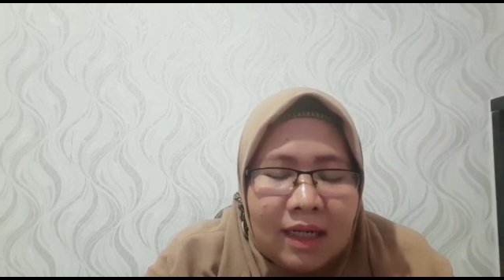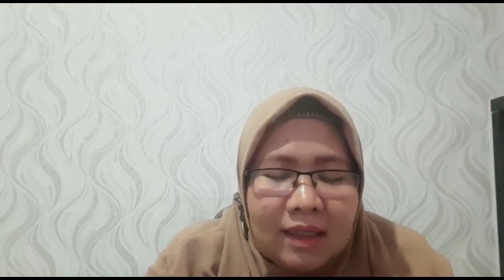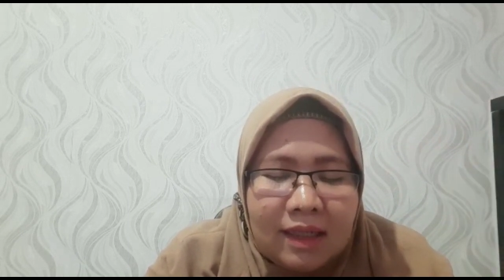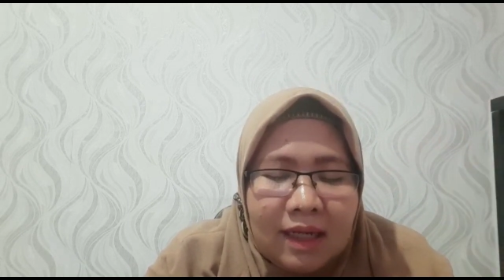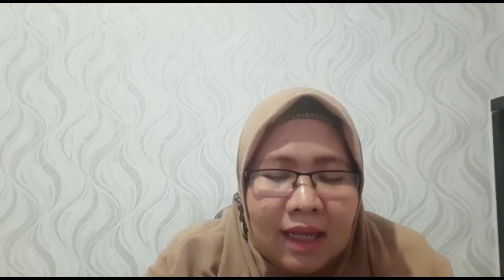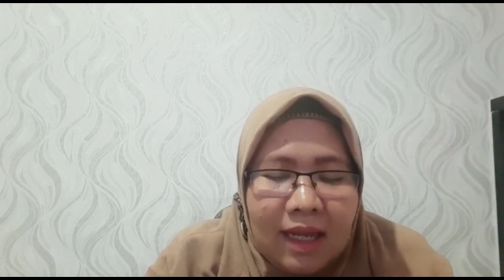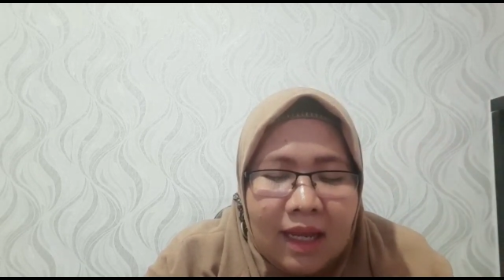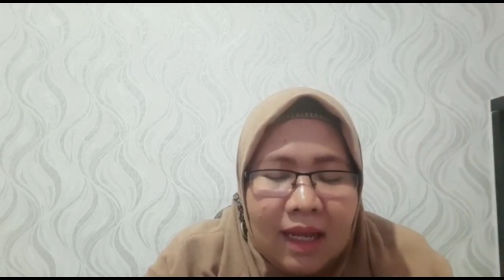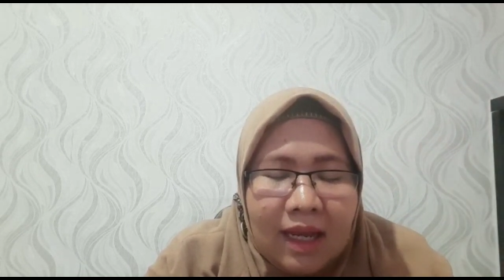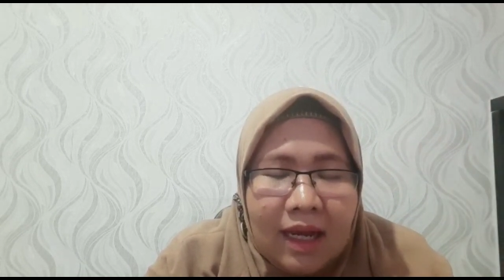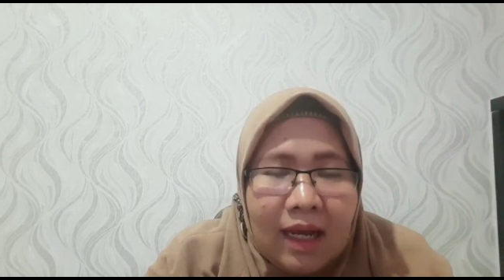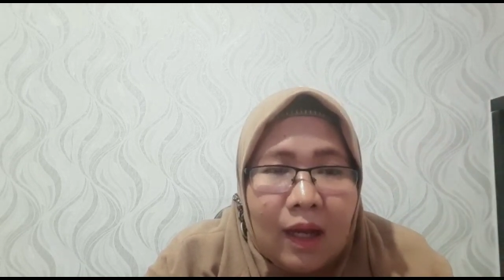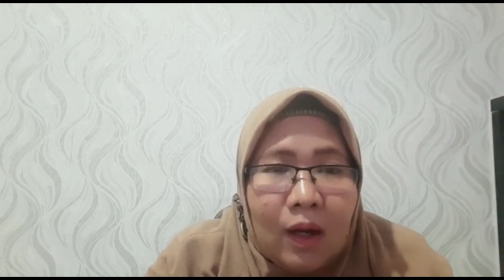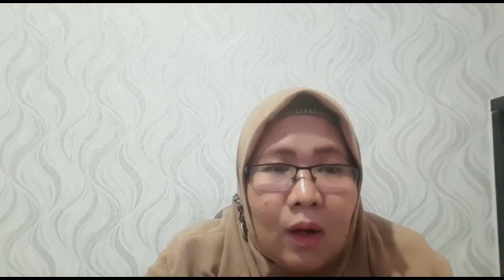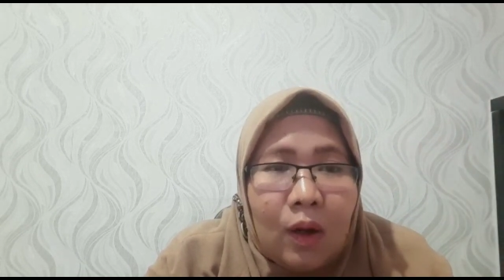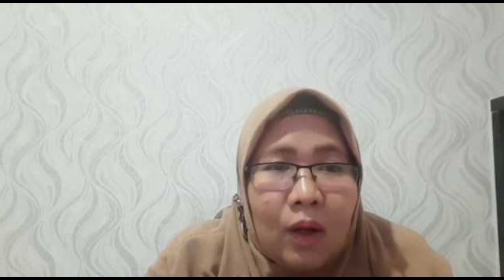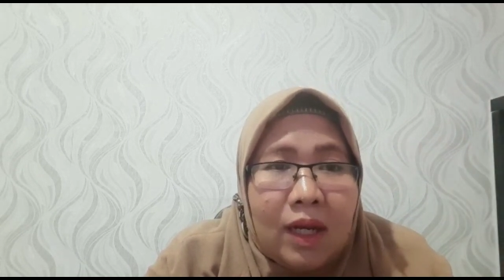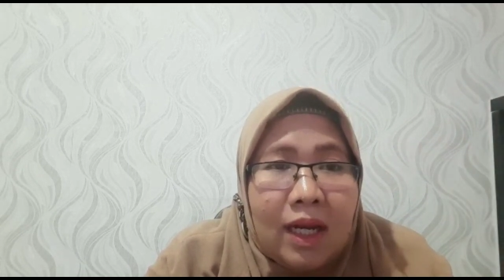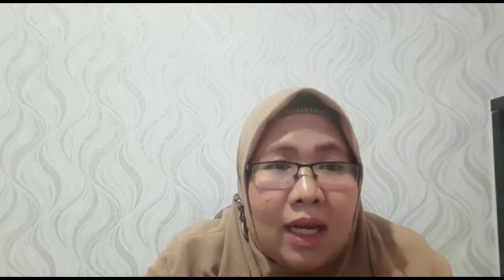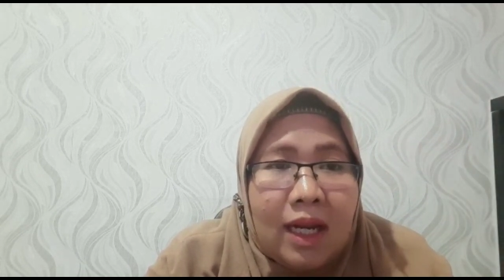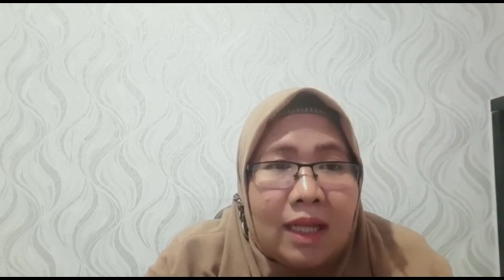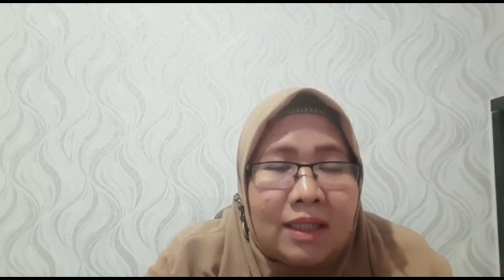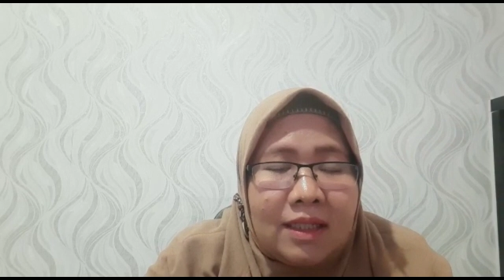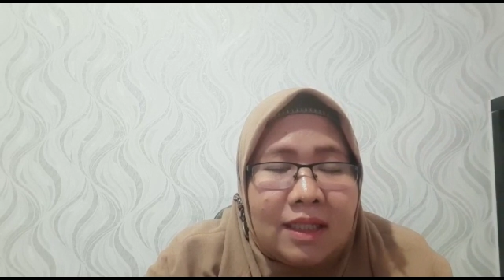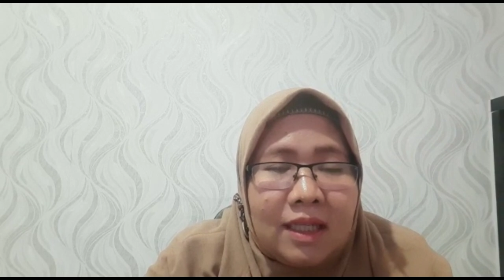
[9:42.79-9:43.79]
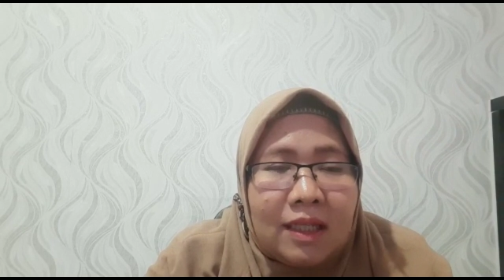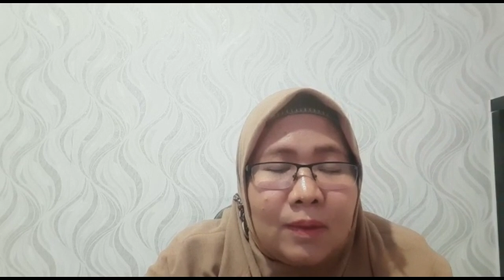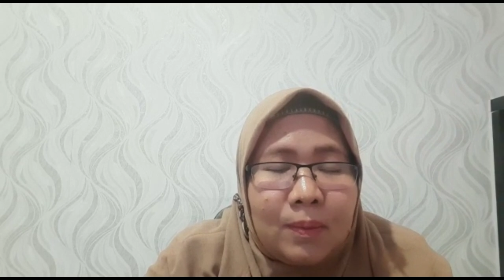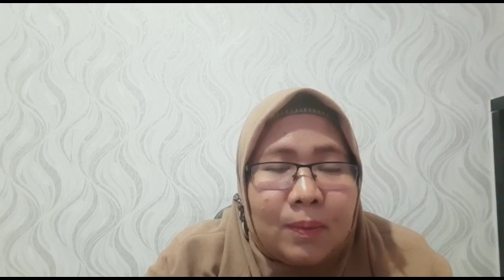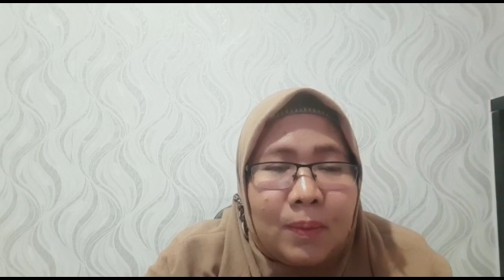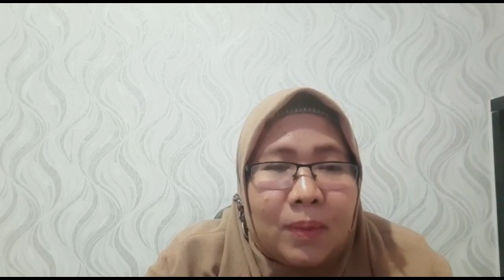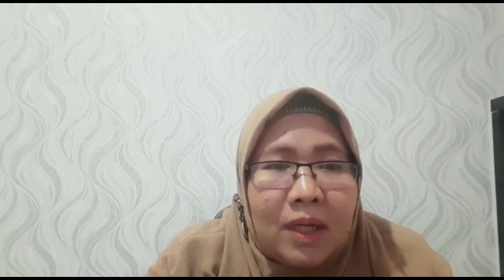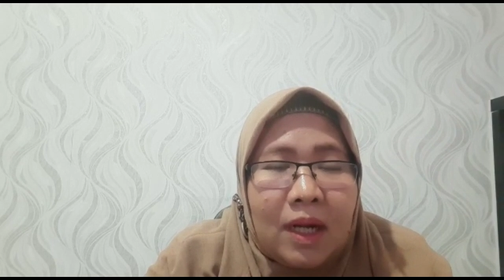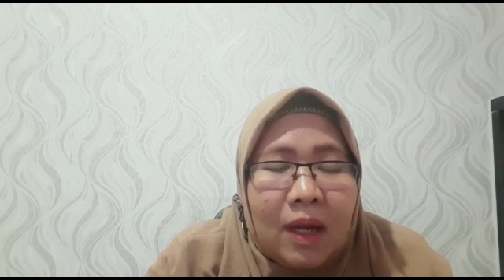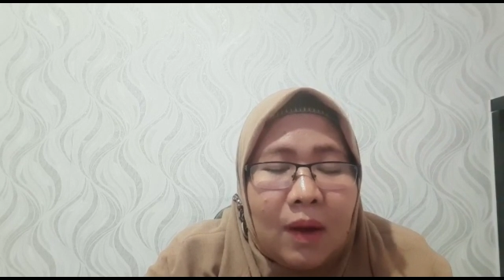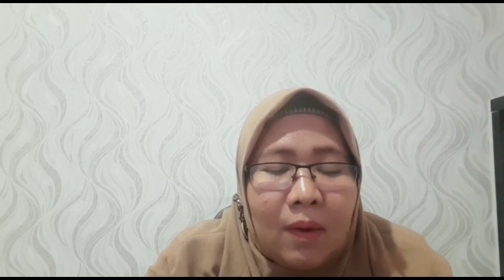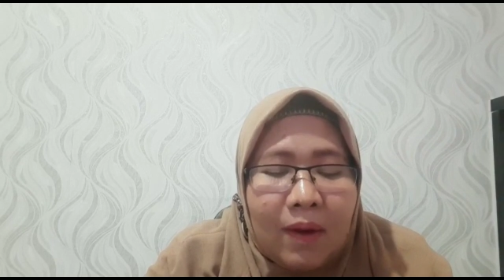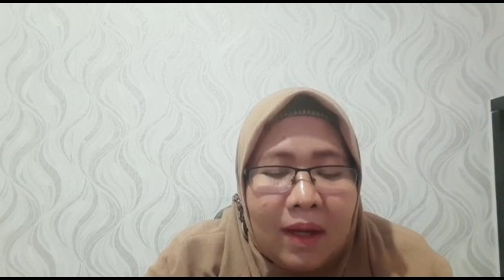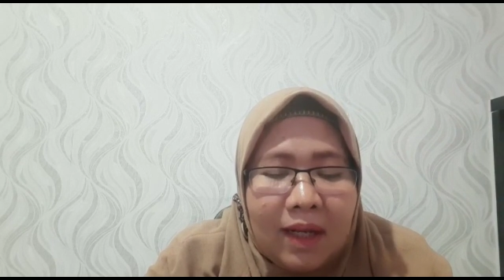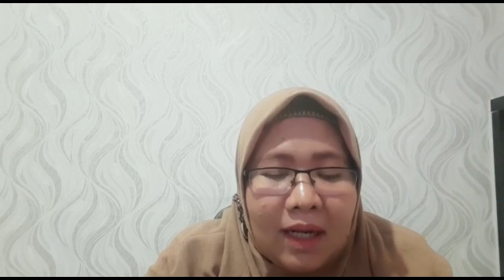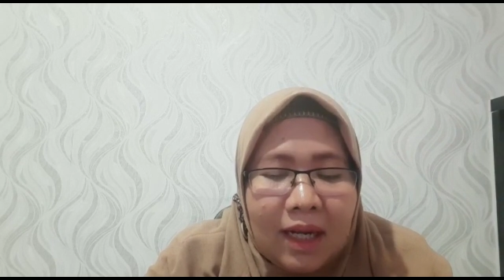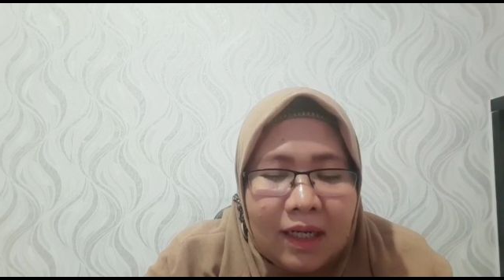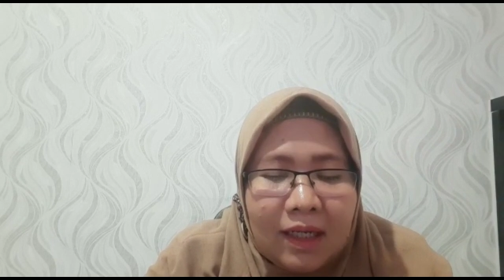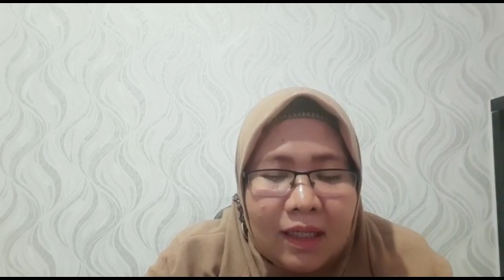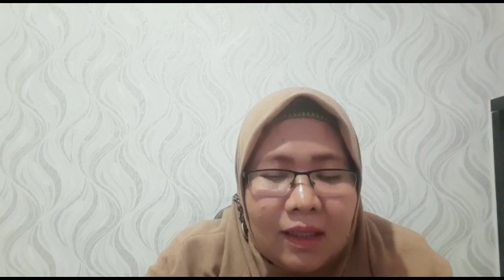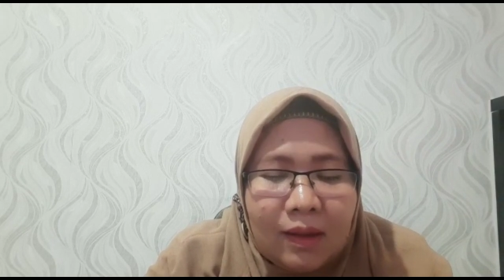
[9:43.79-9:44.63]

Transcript: Nah, kalau elastis penawaran